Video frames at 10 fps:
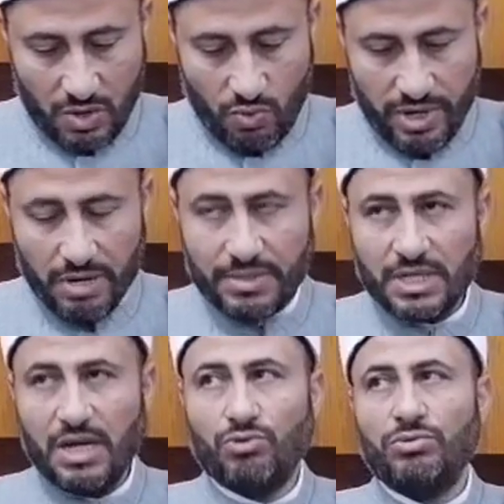وهي
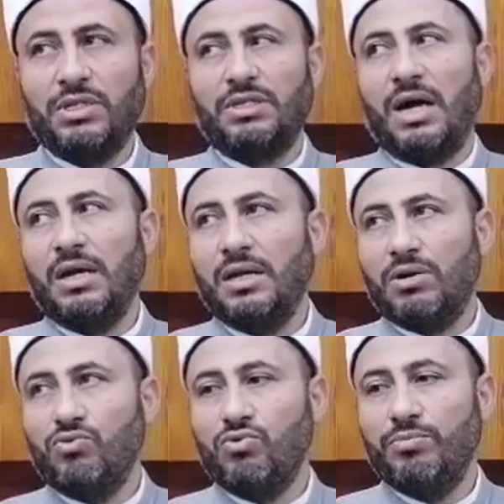مسألة
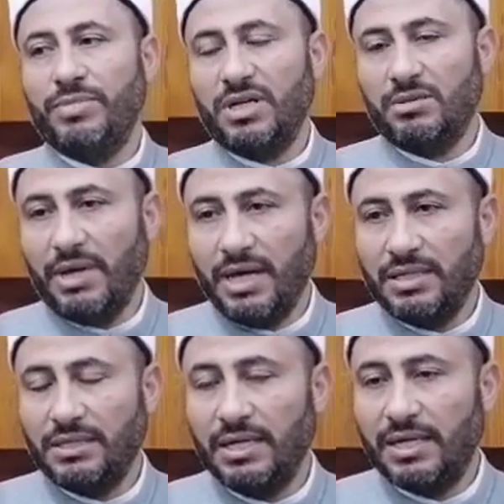تتعلق
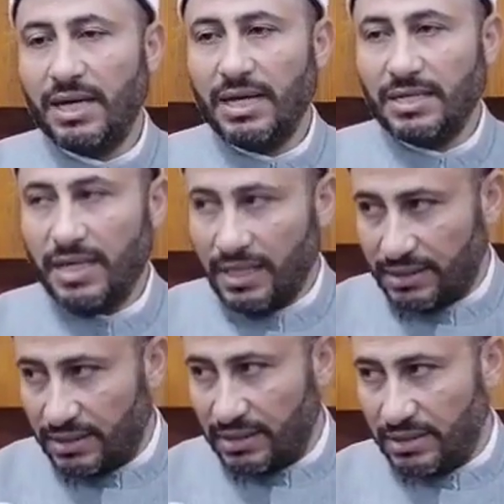بعبادة
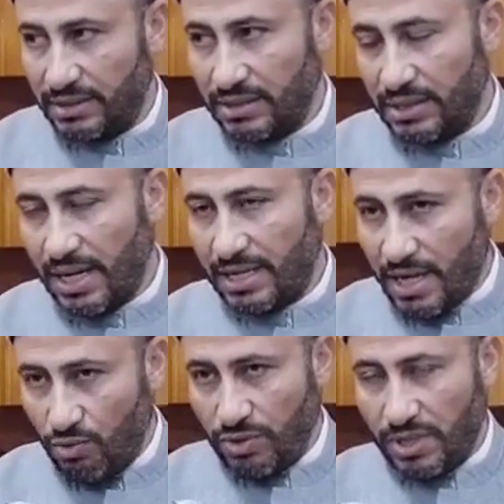الكائنات
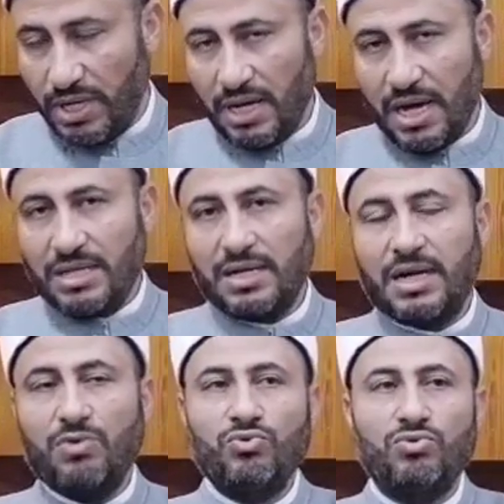الكون هذا
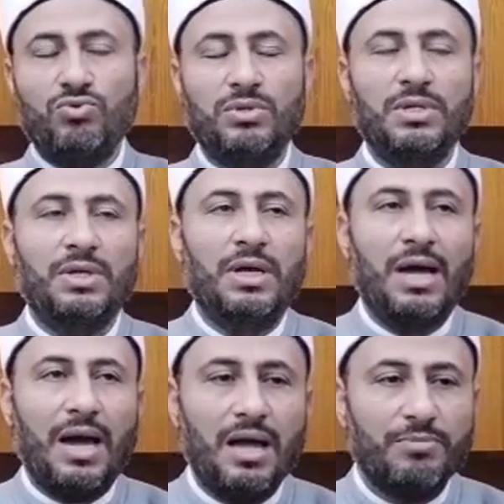الكون
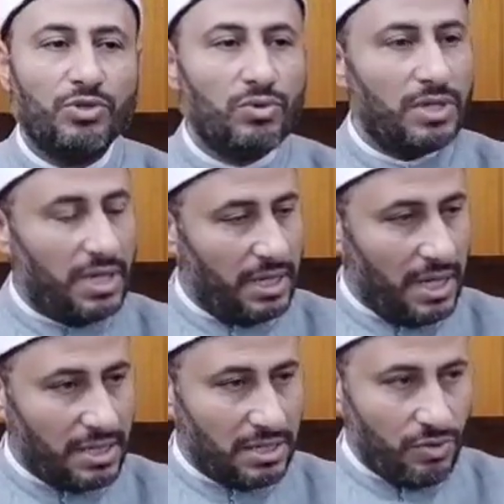عابد لله
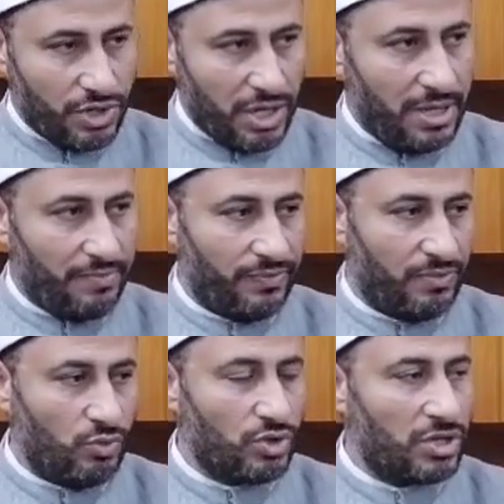عز وجل
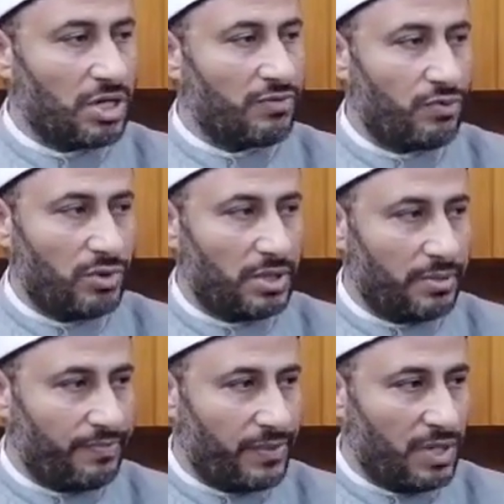منصرف
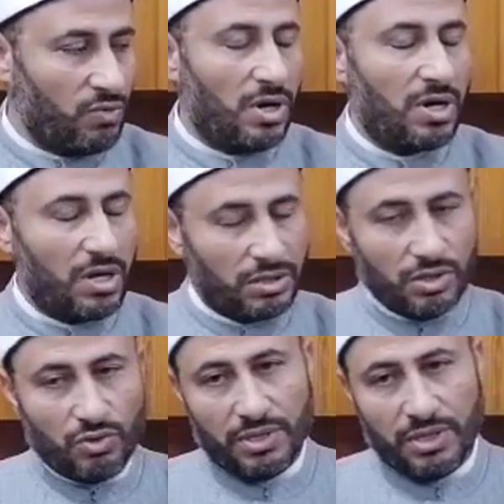
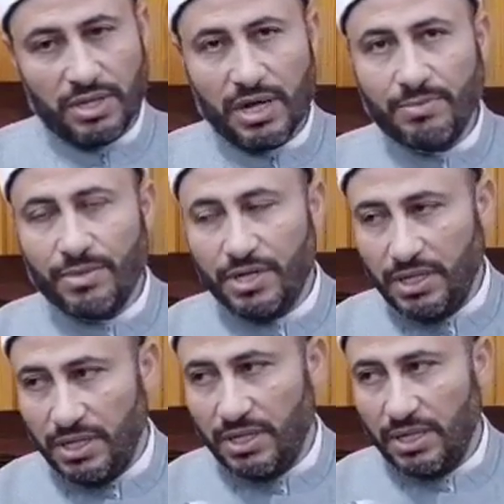وخاضع
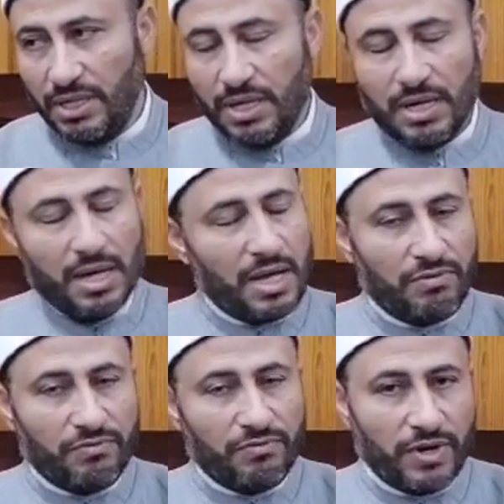لأمره لا
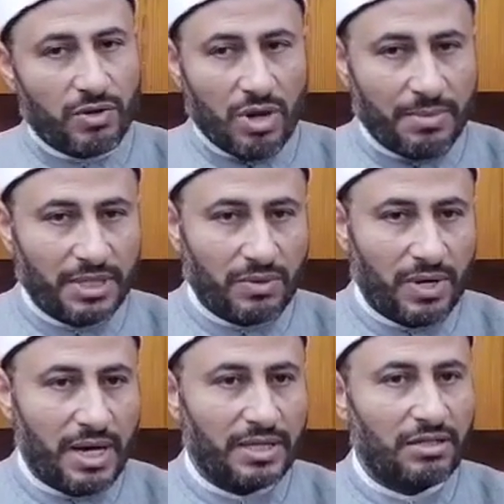ينفك أبدا
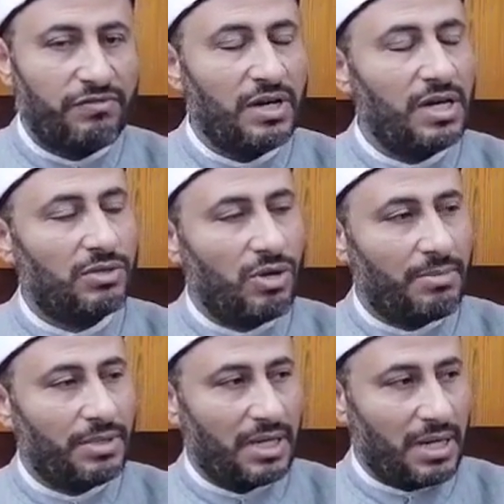ولا يتفلت أبدا